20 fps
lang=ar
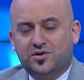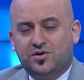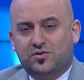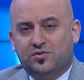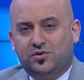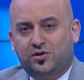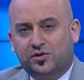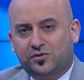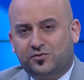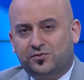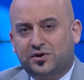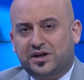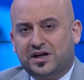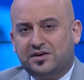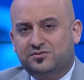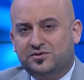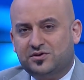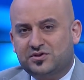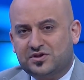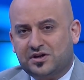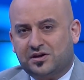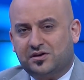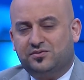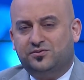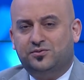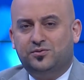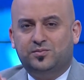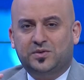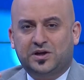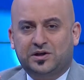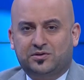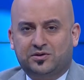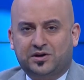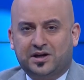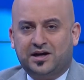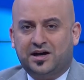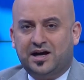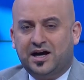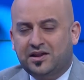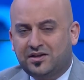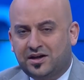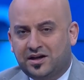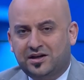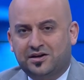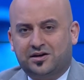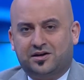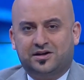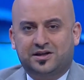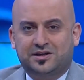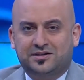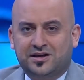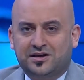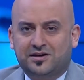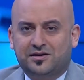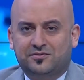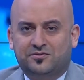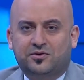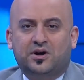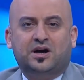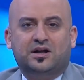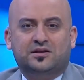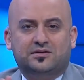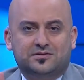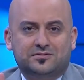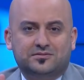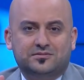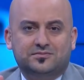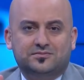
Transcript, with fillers: وعرفوا كيف تتصرفون بالكره هذا اللي نريده فقط